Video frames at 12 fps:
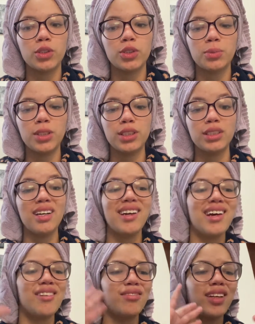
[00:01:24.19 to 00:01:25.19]
de mim,
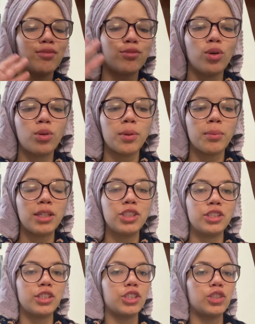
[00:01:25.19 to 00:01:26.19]
falei, vou comer bastante.